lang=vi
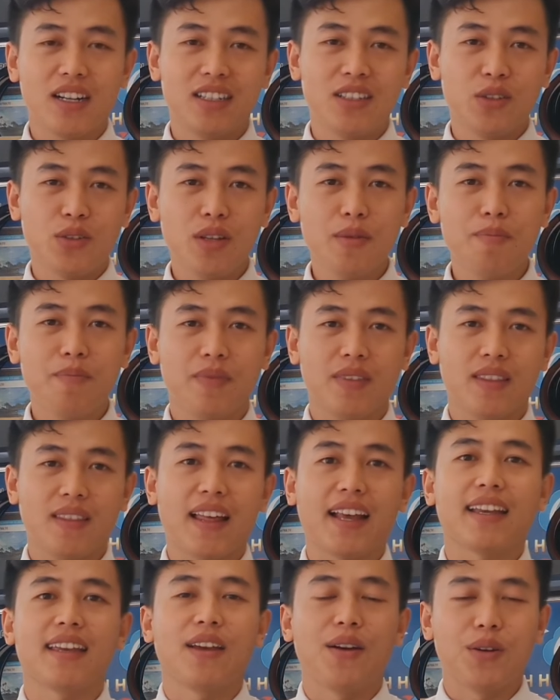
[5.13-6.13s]
kênh YouTube
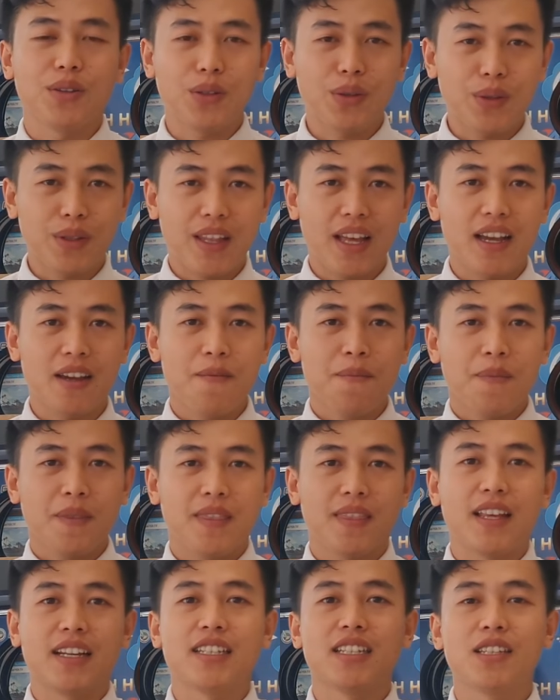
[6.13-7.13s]
Đạt Nhỏ Toyota.
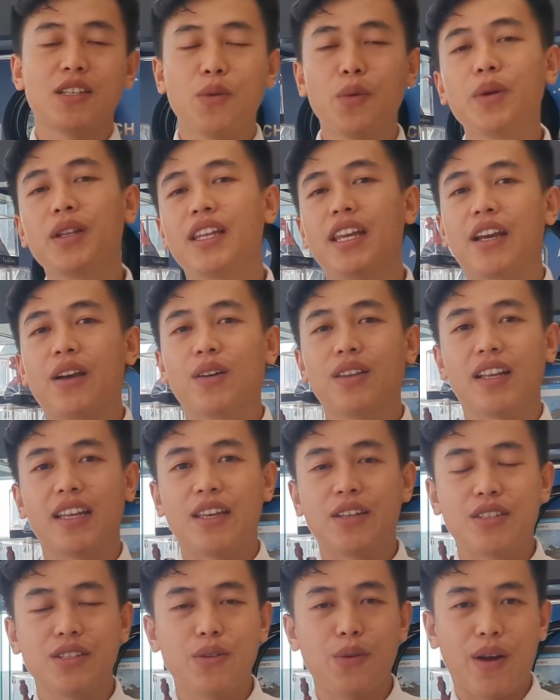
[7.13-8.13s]
Đạt xin chúc quý anh chị có thật
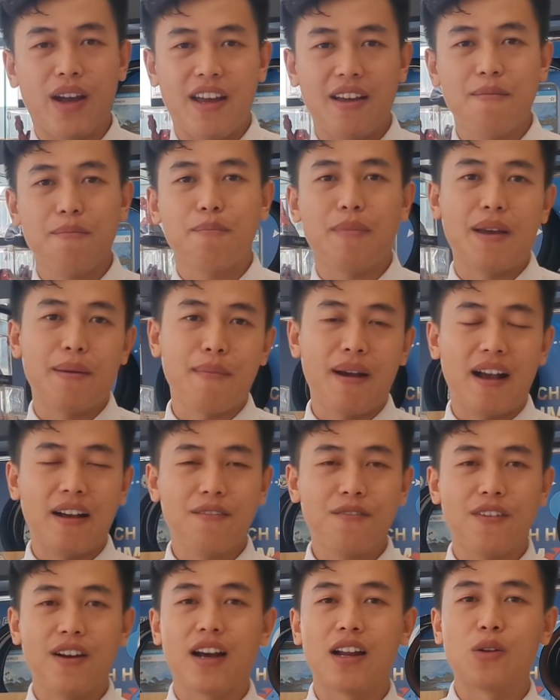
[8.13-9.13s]
nhiều sức khỏe, may
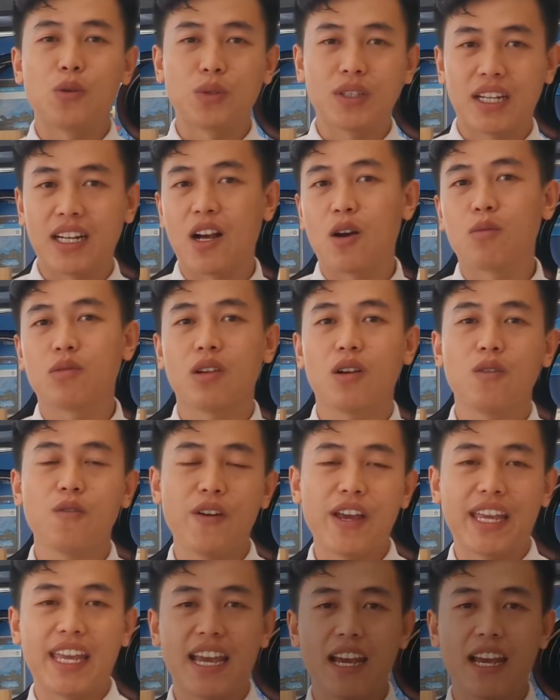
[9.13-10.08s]
mắn và luôn thành công trong công việc